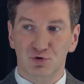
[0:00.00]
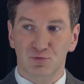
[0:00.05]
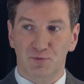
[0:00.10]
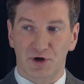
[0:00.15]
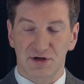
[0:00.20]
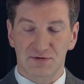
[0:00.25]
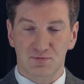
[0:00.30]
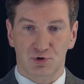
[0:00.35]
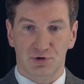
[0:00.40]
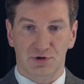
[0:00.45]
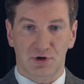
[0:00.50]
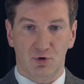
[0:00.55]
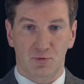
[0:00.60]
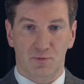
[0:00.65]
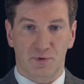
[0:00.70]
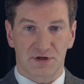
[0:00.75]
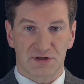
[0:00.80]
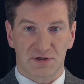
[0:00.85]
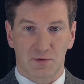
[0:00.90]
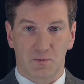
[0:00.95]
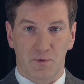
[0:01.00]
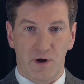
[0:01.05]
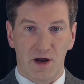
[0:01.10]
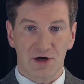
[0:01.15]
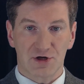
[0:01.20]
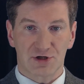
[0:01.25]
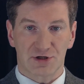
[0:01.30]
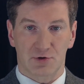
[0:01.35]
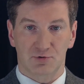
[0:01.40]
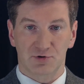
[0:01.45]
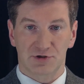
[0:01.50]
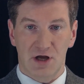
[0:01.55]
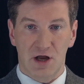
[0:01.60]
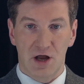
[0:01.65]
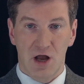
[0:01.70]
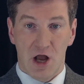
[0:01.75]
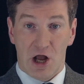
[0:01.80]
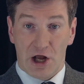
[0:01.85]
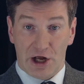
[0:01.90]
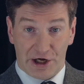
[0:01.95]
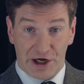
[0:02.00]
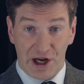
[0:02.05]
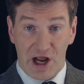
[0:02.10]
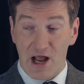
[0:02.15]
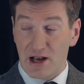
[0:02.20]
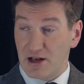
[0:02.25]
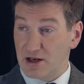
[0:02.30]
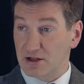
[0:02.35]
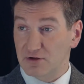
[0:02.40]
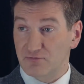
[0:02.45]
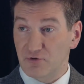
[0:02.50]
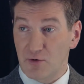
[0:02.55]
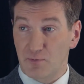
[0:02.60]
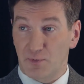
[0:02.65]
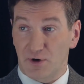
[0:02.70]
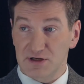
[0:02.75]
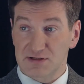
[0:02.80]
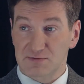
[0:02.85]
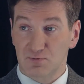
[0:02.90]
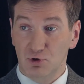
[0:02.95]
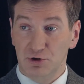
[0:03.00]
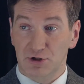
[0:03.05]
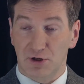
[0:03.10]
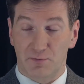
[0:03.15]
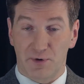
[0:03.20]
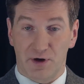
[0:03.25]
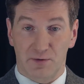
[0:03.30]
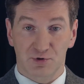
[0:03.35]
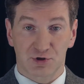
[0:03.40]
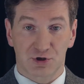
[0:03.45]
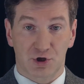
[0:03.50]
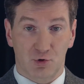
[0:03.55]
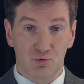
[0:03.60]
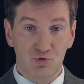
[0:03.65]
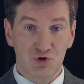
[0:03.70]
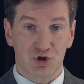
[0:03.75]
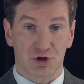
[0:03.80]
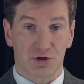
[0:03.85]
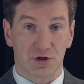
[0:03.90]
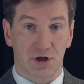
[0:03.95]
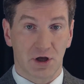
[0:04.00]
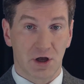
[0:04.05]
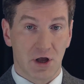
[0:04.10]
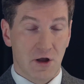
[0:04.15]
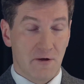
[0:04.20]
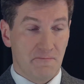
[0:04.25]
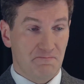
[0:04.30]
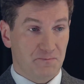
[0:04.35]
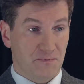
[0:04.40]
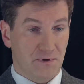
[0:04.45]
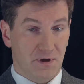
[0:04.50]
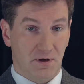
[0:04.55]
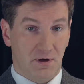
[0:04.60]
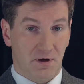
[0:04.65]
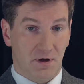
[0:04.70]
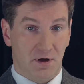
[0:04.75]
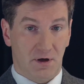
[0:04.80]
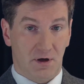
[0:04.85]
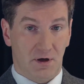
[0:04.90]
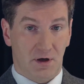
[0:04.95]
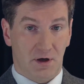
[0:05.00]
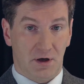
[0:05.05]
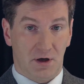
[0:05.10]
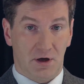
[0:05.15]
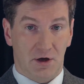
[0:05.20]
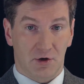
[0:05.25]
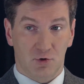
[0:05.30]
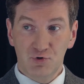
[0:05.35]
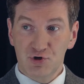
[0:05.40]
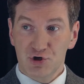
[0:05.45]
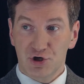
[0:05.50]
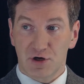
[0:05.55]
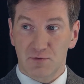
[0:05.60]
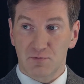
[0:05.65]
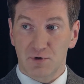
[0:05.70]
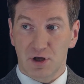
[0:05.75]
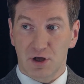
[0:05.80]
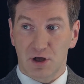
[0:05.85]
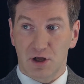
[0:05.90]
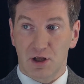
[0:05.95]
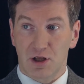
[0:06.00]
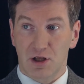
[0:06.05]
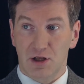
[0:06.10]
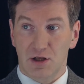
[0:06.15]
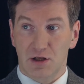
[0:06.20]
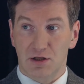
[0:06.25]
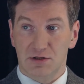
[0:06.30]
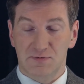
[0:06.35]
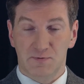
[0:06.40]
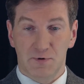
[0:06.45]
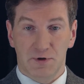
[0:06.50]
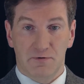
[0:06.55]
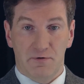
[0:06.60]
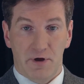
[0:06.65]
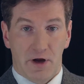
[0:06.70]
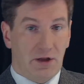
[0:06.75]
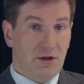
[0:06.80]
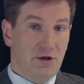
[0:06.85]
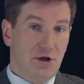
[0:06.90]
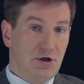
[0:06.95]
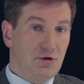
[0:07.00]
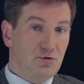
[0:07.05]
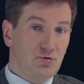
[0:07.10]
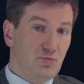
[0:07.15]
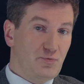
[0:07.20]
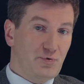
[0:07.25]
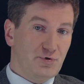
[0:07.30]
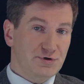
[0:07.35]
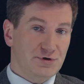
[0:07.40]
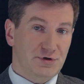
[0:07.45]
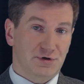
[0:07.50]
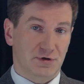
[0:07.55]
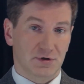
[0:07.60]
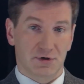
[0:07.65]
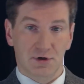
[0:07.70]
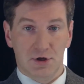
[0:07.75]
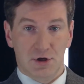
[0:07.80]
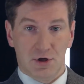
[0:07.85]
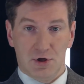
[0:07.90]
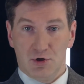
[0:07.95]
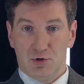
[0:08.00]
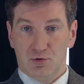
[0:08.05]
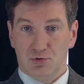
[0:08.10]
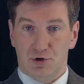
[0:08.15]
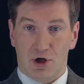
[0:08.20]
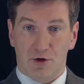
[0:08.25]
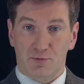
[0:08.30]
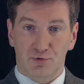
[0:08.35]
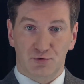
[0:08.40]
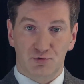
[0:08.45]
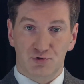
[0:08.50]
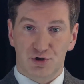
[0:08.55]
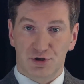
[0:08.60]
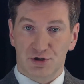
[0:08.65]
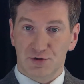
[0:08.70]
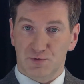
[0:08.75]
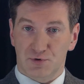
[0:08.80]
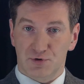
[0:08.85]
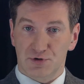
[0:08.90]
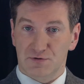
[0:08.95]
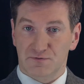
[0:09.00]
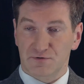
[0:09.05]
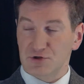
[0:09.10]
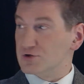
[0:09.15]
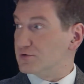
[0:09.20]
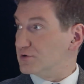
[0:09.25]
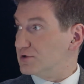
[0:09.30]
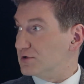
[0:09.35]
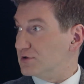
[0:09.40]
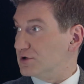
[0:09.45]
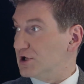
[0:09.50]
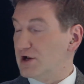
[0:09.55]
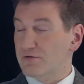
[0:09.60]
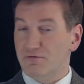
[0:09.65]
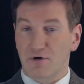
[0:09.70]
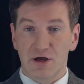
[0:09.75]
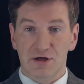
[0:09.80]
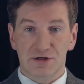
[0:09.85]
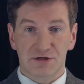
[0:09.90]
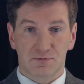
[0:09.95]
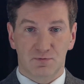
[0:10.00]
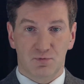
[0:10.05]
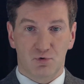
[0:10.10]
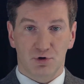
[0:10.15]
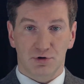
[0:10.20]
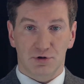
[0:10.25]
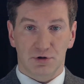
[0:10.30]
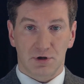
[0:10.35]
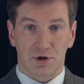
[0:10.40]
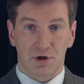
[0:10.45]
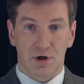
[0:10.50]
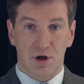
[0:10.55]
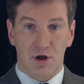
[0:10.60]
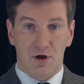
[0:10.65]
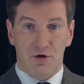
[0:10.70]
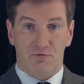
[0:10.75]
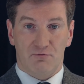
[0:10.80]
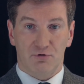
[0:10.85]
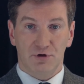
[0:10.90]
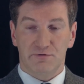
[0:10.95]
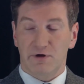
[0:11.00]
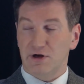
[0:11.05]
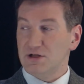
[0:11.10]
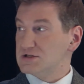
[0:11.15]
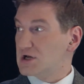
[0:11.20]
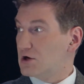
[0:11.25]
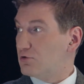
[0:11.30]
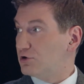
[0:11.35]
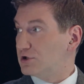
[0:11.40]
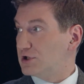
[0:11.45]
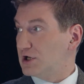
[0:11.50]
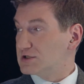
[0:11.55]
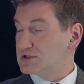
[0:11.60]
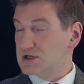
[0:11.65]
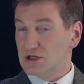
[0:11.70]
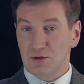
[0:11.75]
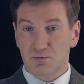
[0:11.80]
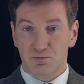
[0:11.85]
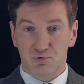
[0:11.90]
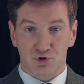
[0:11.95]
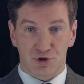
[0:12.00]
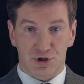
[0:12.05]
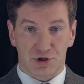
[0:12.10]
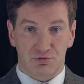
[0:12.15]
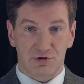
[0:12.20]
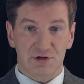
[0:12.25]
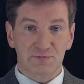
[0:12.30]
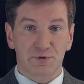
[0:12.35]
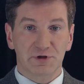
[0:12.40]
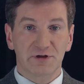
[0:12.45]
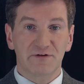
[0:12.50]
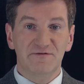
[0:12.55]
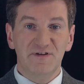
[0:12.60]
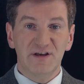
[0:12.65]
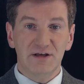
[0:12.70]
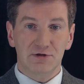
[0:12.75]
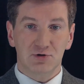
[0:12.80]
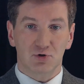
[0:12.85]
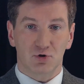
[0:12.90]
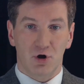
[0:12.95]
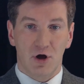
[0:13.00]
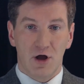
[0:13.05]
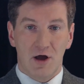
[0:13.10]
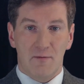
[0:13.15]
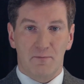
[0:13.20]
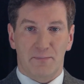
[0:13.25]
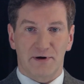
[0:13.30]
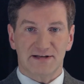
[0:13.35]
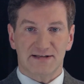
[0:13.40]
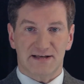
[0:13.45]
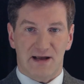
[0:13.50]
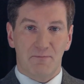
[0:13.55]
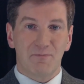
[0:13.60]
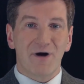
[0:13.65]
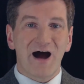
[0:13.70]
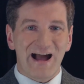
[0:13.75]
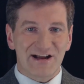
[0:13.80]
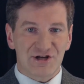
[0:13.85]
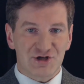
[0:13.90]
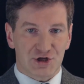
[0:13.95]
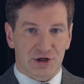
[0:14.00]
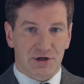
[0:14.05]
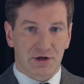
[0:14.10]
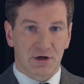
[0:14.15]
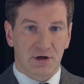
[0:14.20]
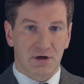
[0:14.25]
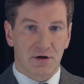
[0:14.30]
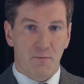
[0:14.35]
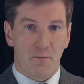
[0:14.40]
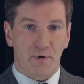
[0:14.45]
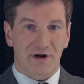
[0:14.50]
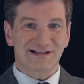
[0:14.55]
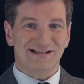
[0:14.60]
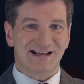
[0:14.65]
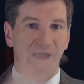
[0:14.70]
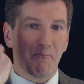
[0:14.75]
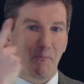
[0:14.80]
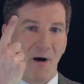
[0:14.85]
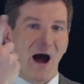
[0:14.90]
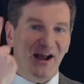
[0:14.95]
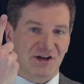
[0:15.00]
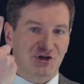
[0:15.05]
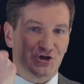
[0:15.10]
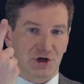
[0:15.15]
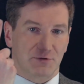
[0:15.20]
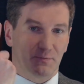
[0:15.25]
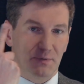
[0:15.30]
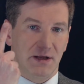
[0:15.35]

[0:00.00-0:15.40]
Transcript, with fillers: просмотр. Такой просыпаешься, а у тебя реальные твои просмотры прям скручены э, ручками, и тебе говорят, нет, ну просто ну, так получилось, просто вы же наливаете боты. Вот, говорят, заходит Оксана Пушкин. У нас было видео про собачек, про собачек,